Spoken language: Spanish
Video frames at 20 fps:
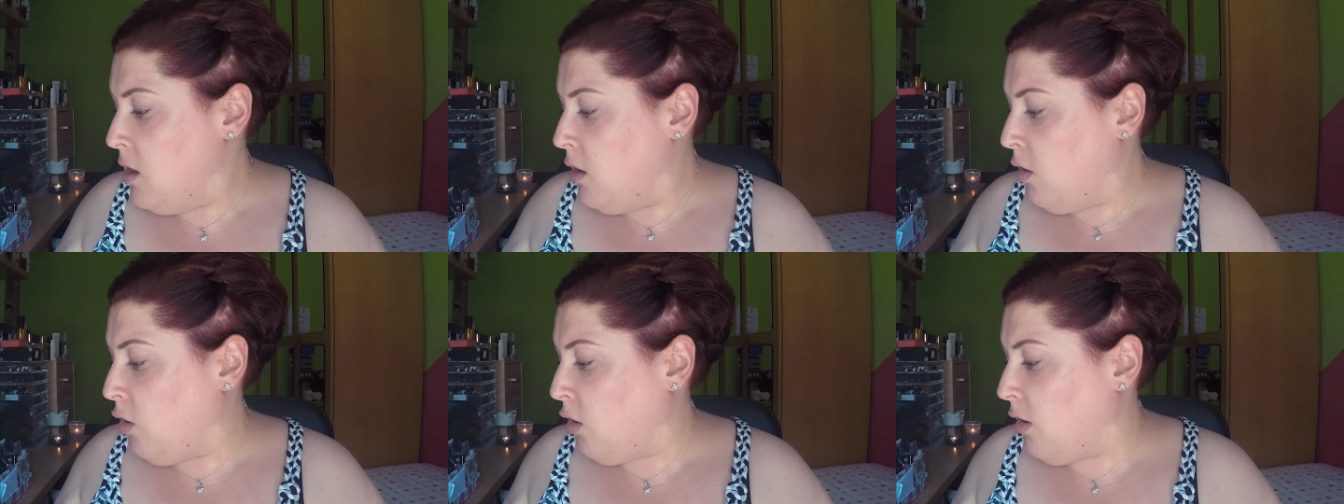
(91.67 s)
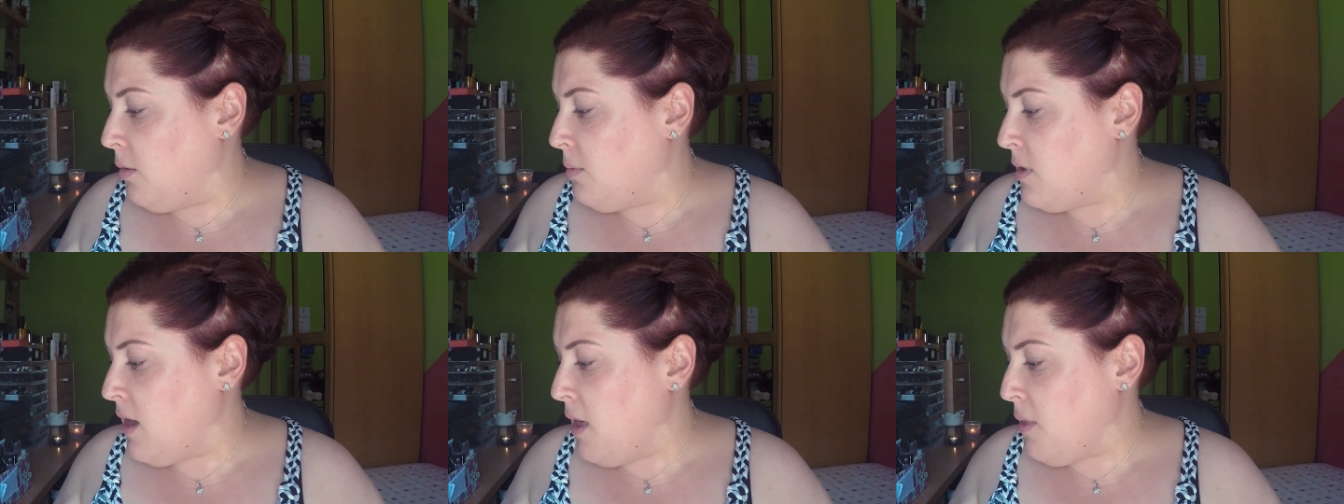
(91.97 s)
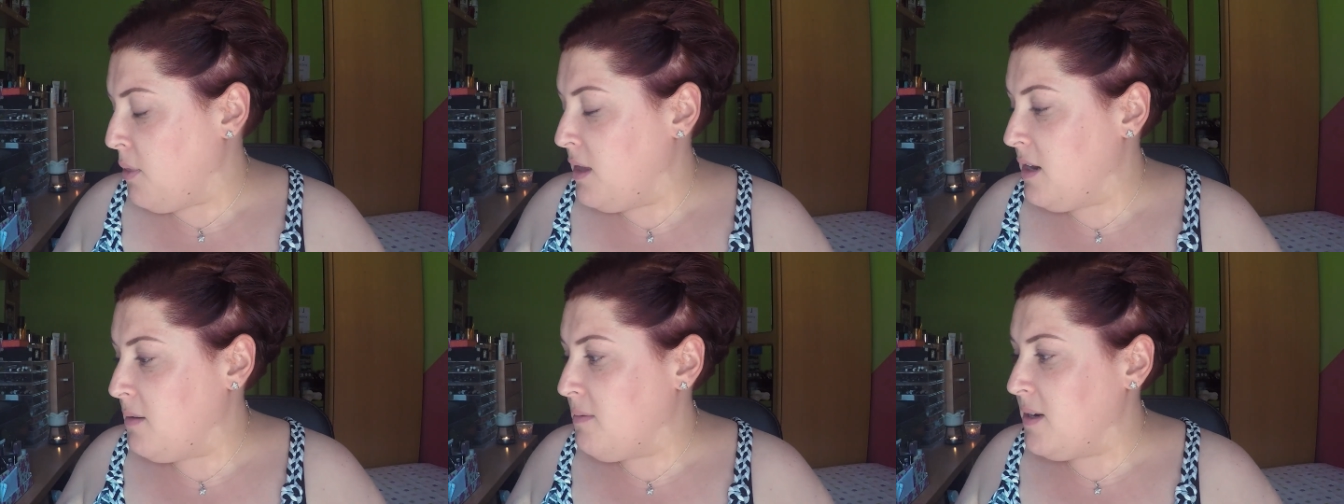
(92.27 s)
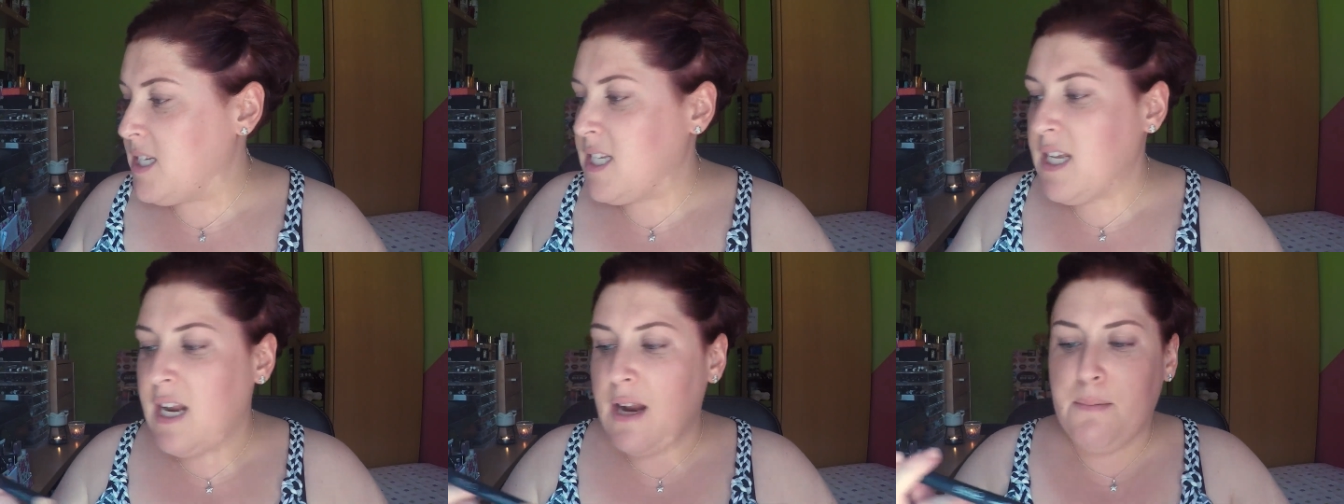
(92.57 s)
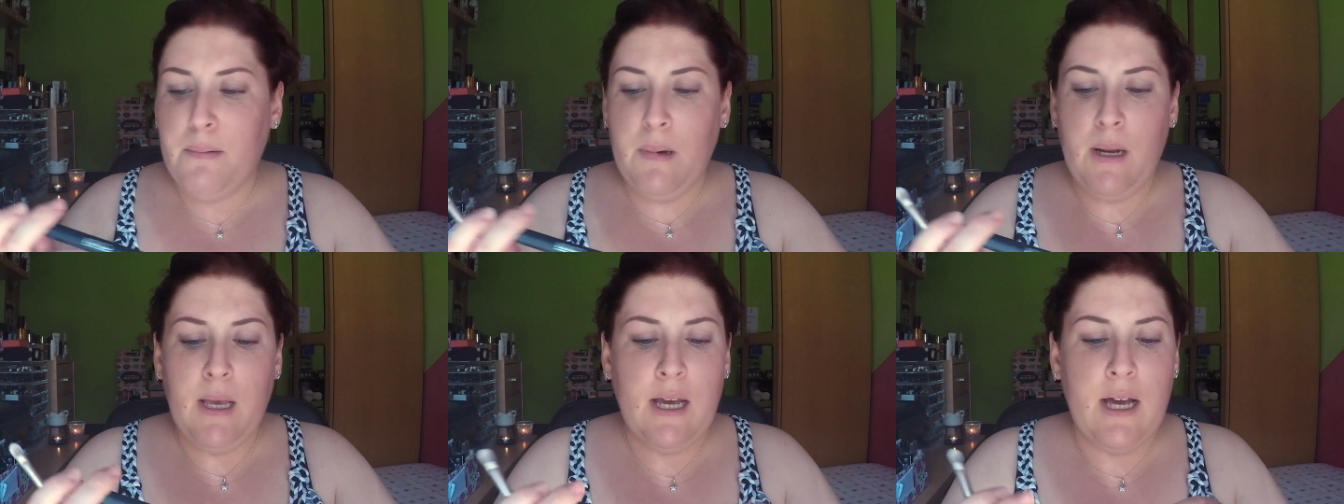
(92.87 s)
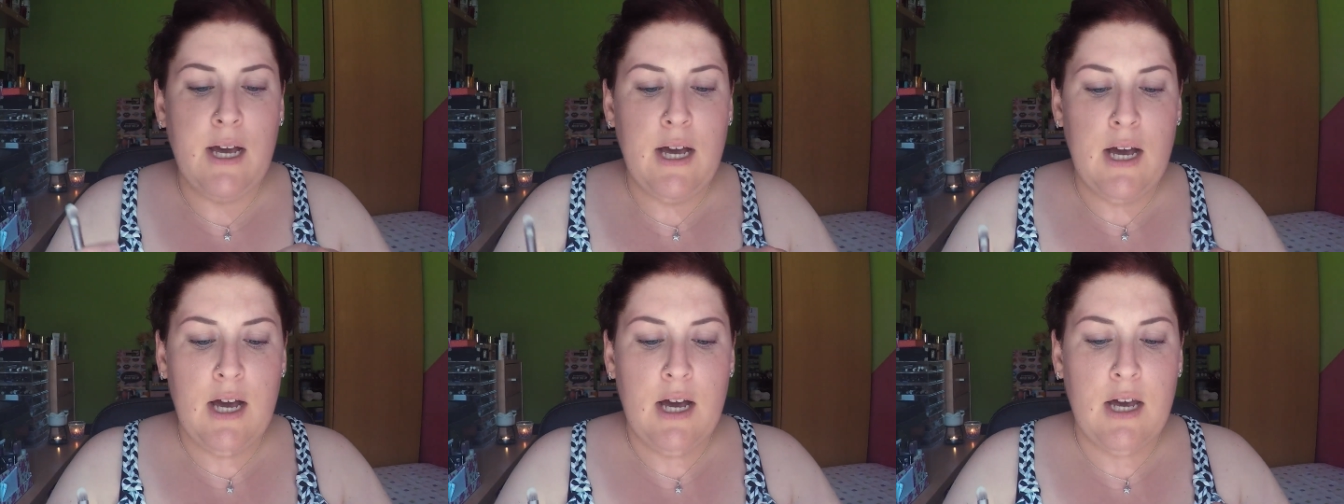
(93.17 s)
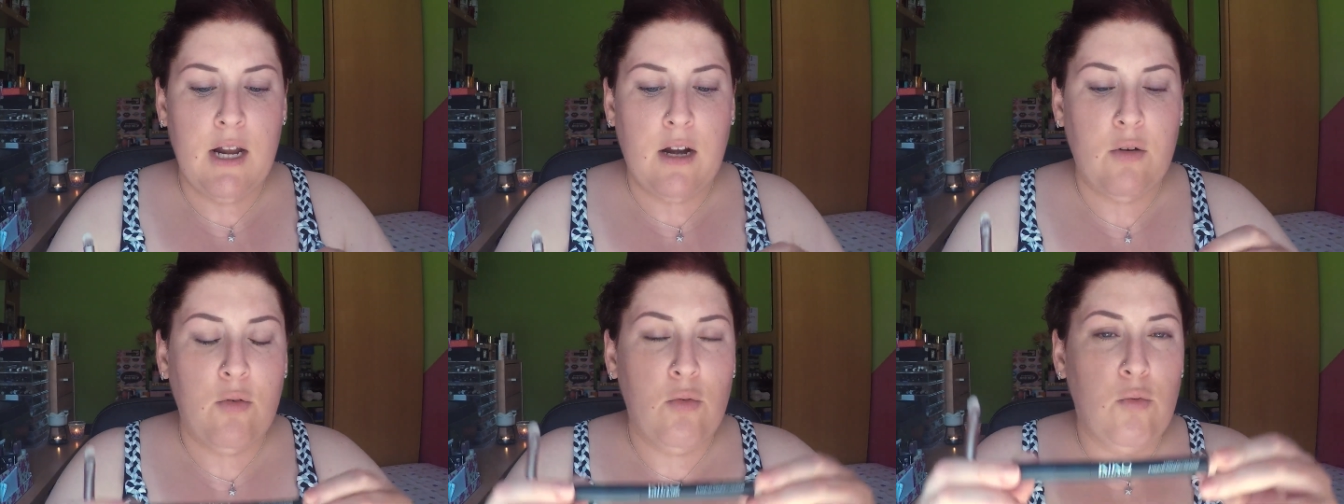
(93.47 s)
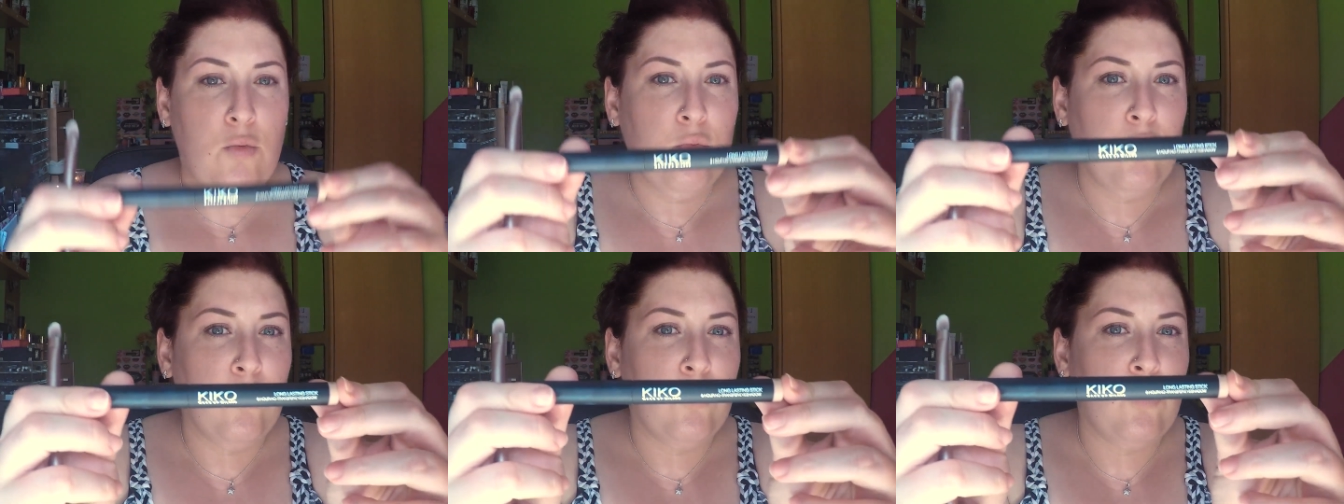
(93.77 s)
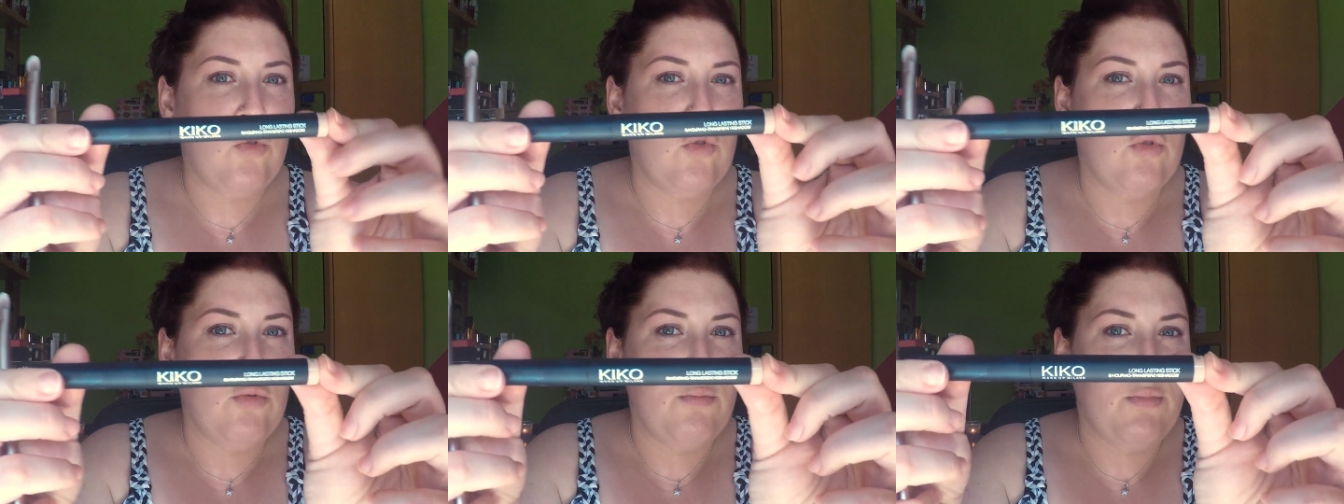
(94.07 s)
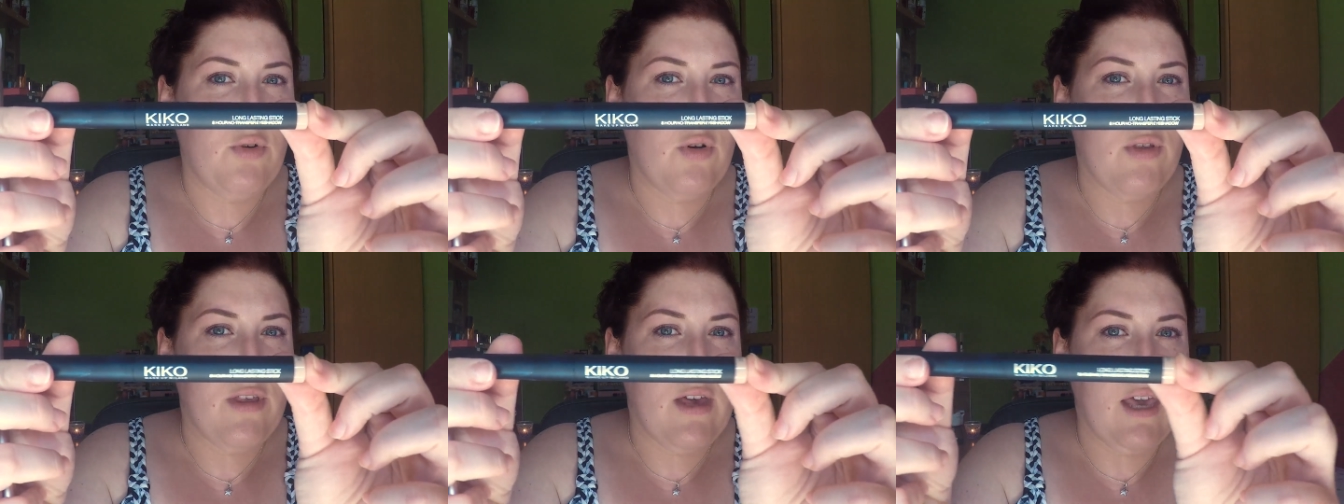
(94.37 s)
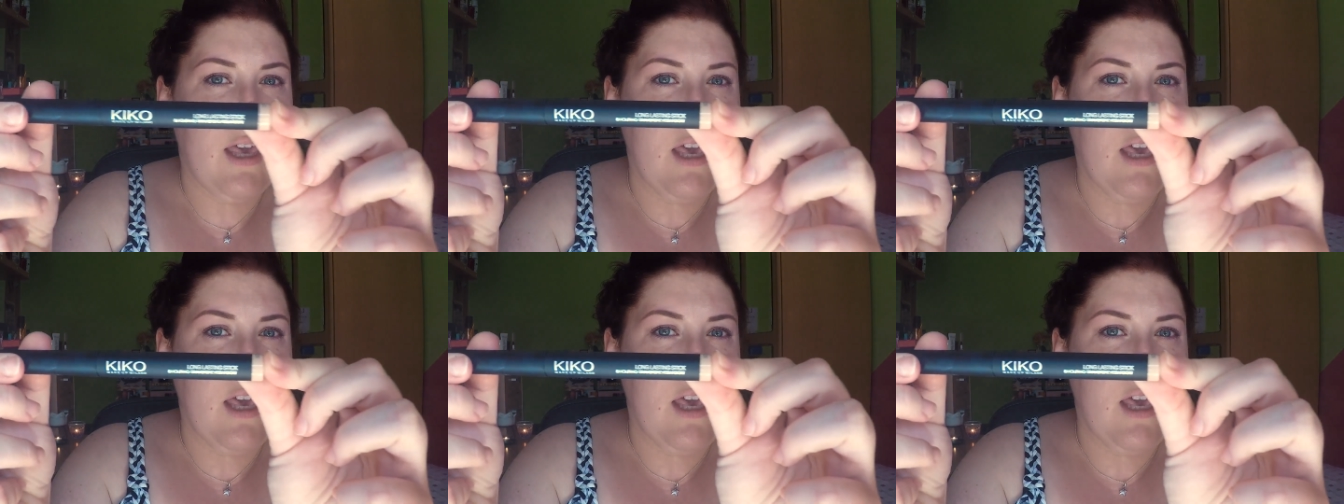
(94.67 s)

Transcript: lo que voy a hacer va a ser aplicar un jumbo de